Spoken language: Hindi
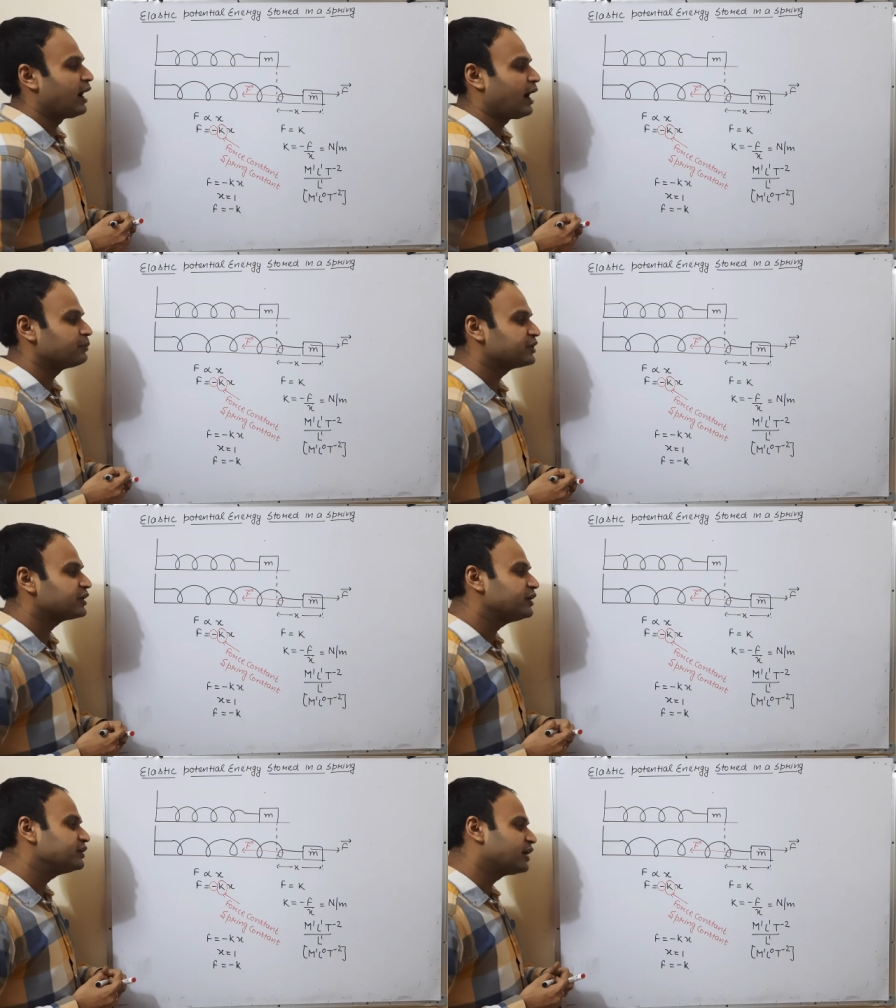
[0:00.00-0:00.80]
अब
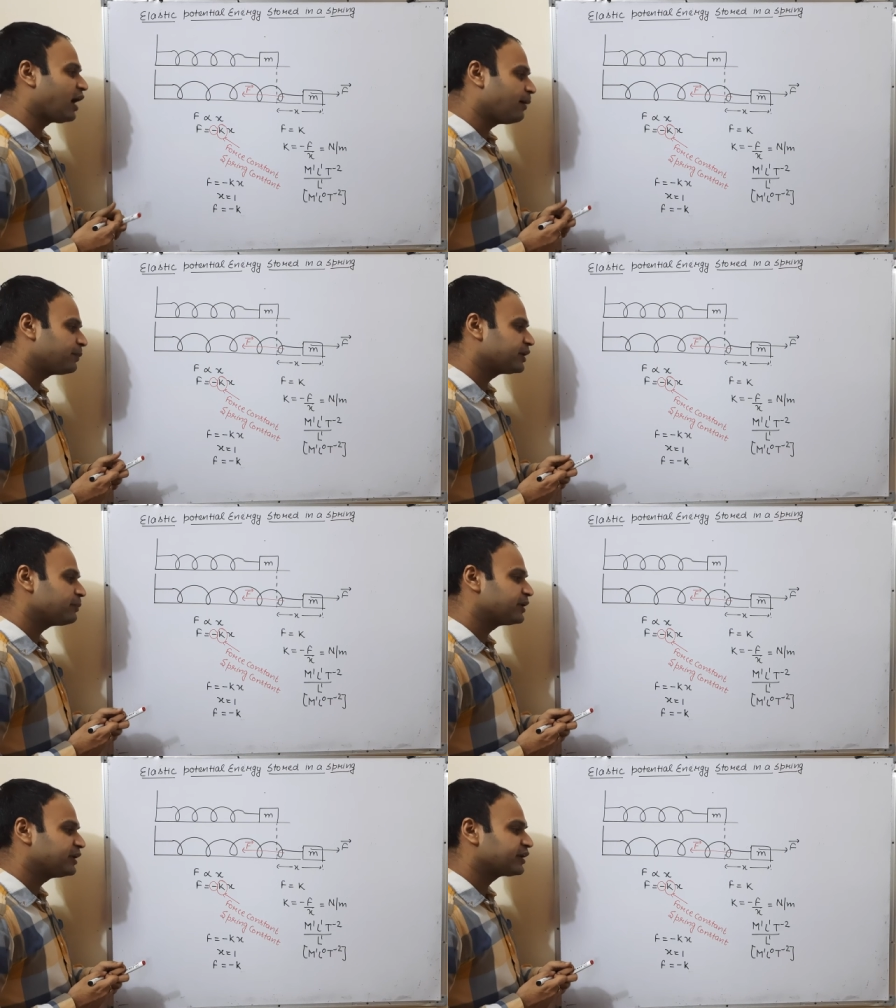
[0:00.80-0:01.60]
देखिए यहां पे
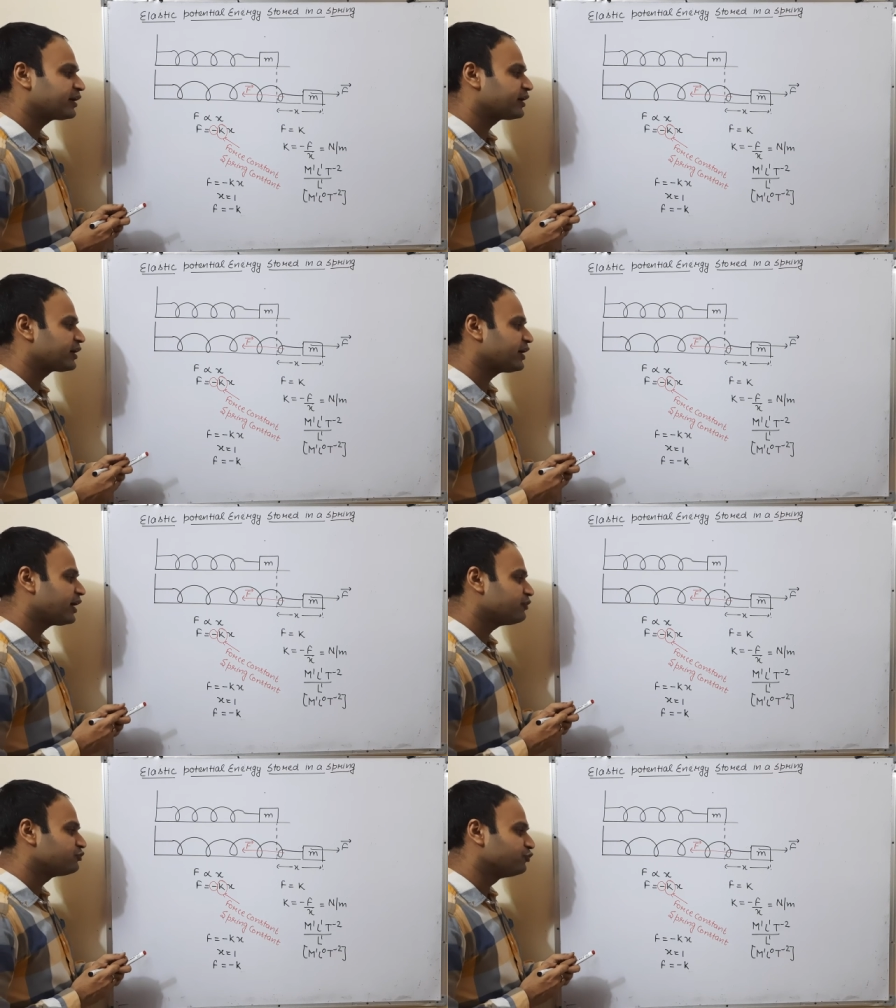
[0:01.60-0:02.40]
ना मैंने क्या करना
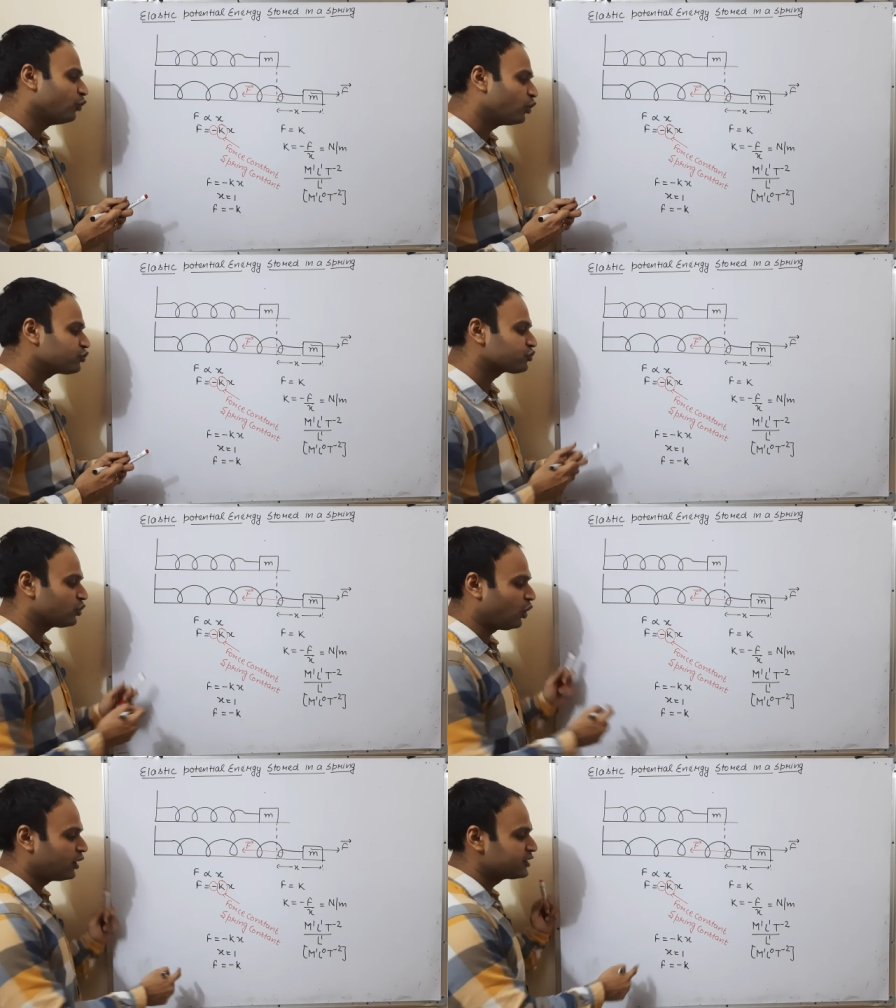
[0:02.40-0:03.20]
है फोर्स
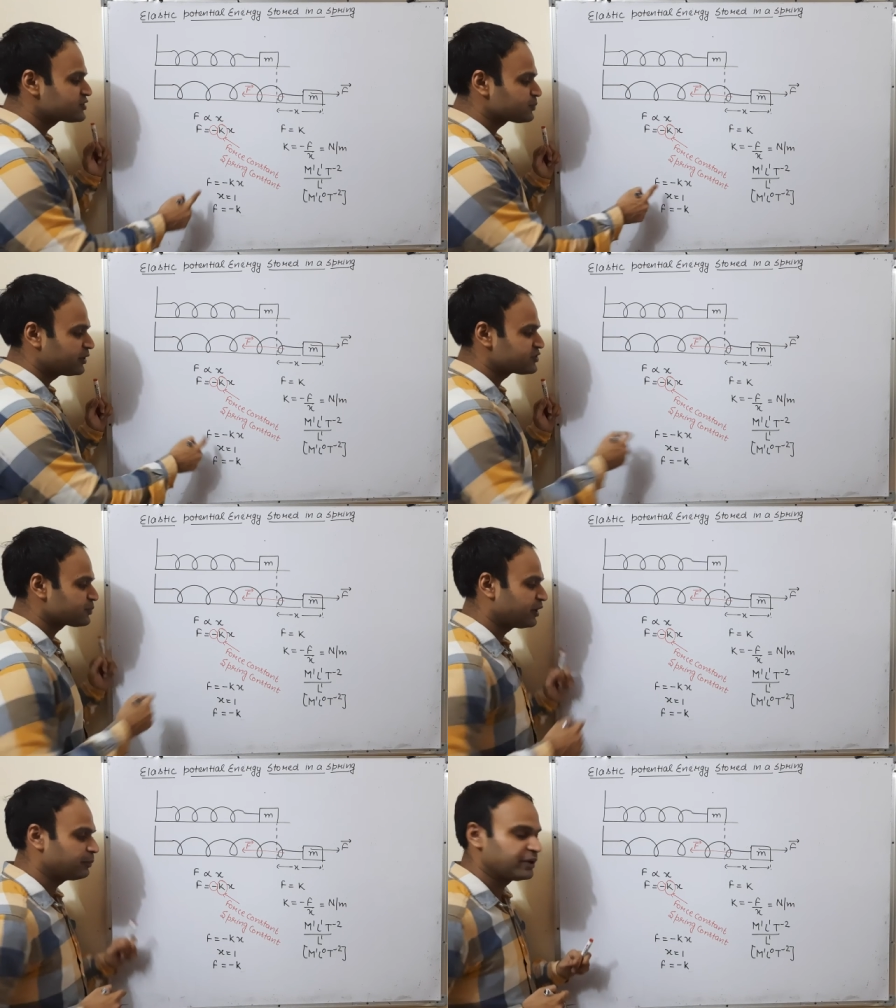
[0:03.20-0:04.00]
और
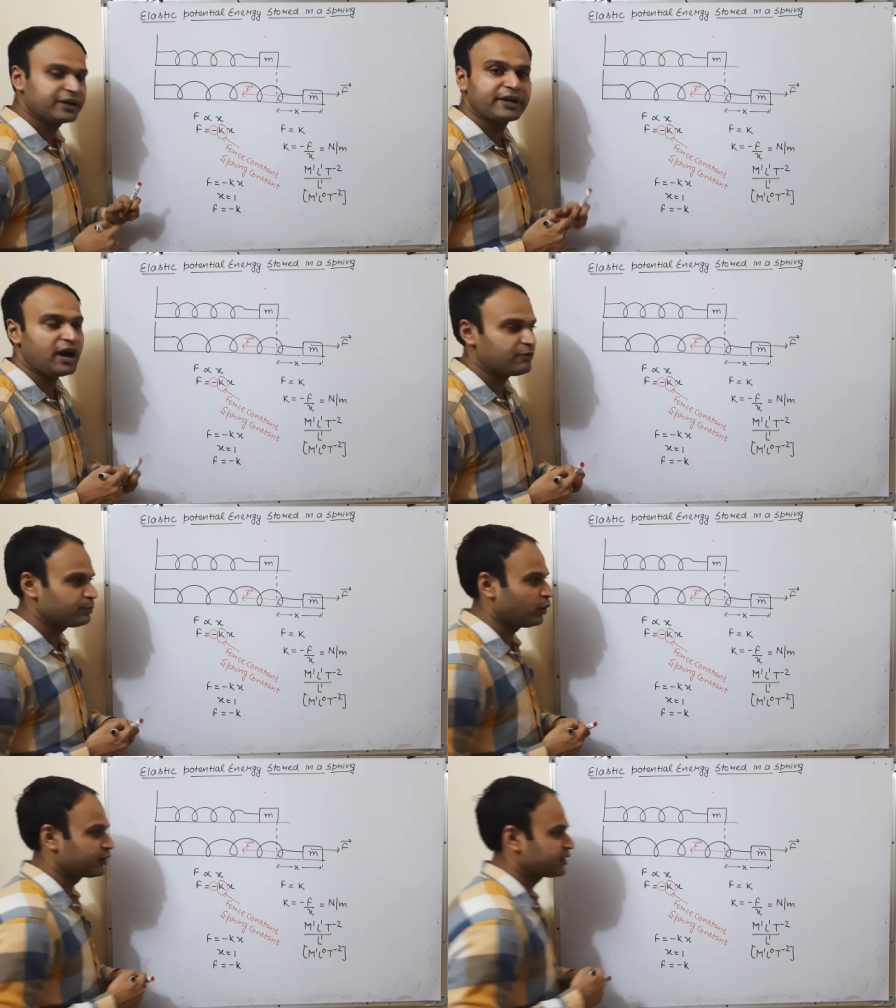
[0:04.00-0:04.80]
डिस्प्लेसमेंट में
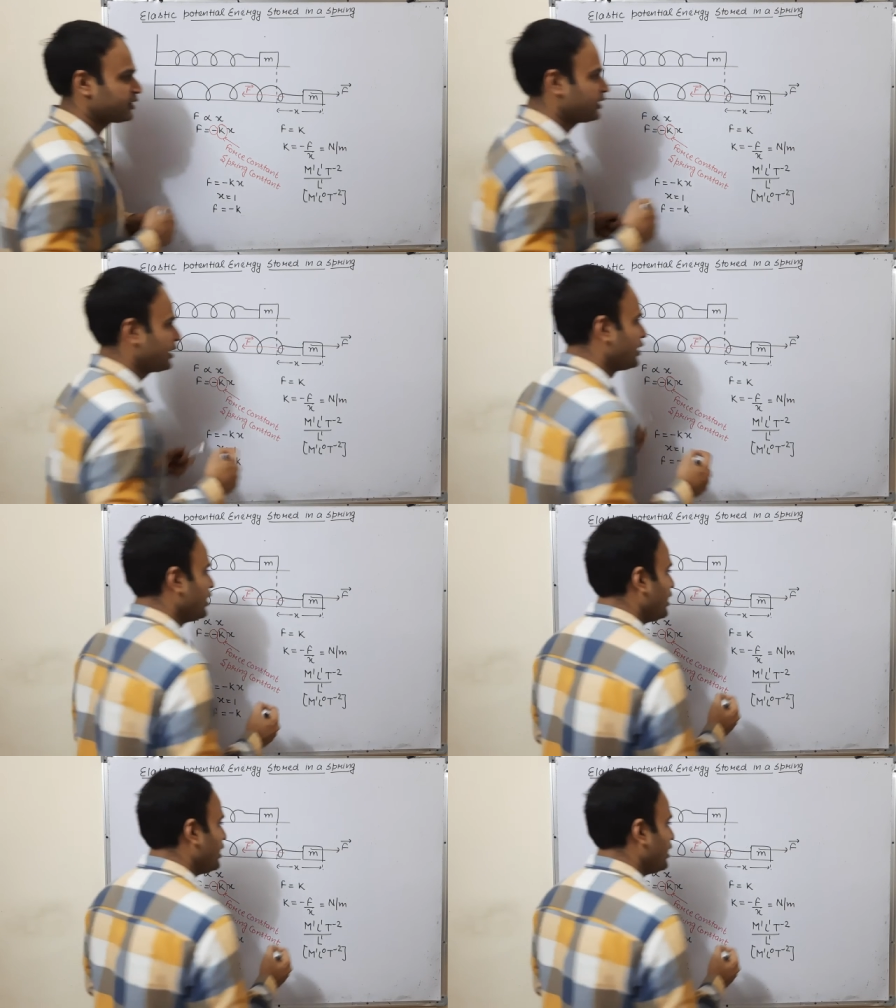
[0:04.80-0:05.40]
ग्राफ प्लॉट करना है